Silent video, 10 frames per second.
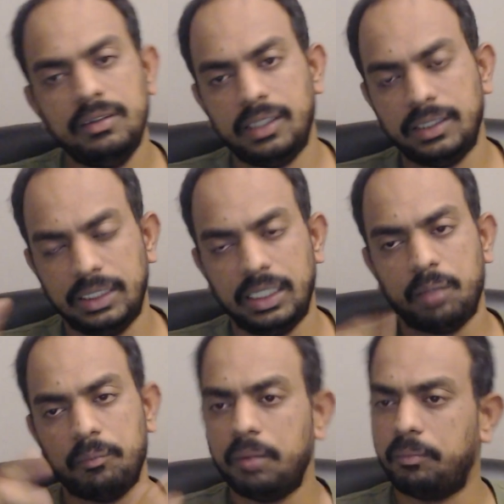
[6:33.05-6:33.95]
டெஸ்டிங்கை
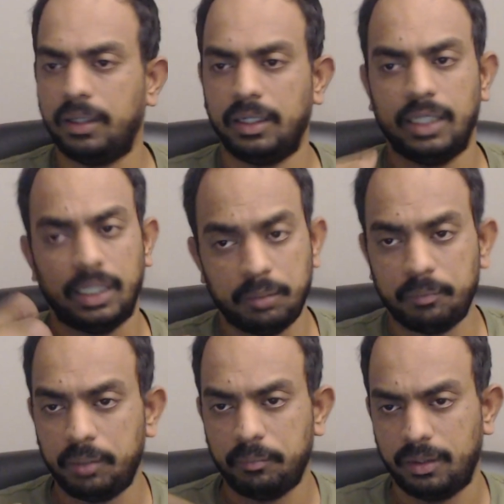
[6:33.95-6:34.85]
நம்மளே பண்ணுறது அந்த
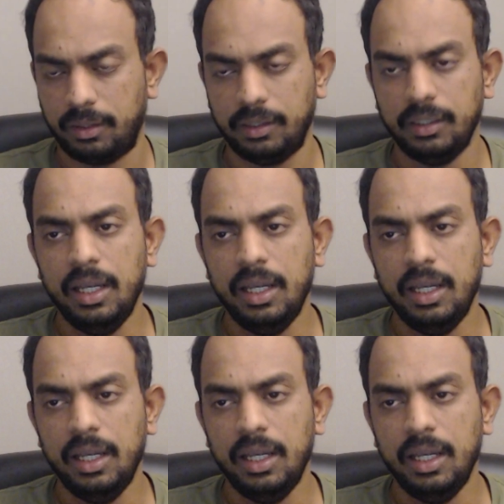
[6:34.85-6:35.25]
மாதிரி பண்ணுறது